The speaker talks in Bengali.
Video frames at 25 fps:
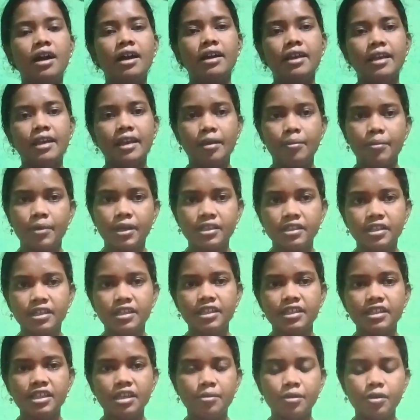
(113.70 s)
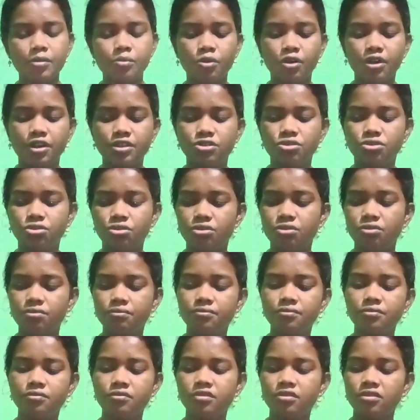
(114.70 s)
আর এবার দেখিয়ে দিই আমার বড় ছবি
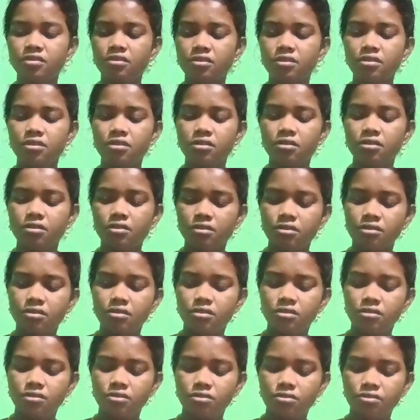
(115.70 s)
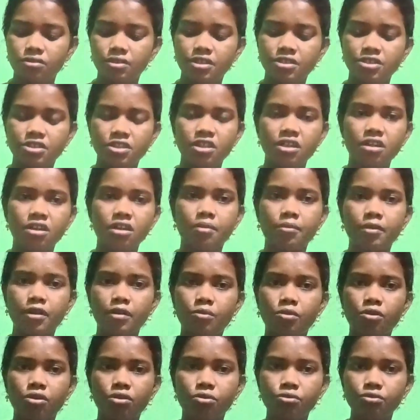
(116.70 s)
তো এই যে আমার
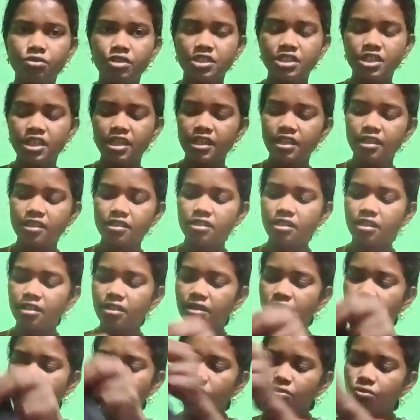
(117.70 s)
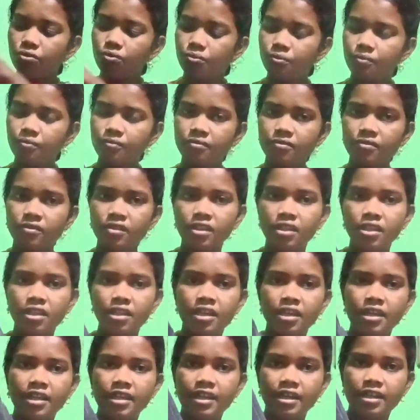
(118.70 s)
বড় নিজেই এনেছে এগুলো
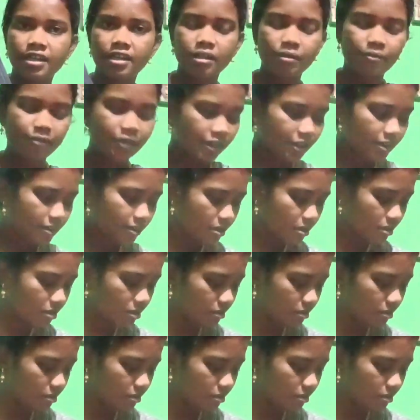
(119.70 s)
এই একটা প্যান্ট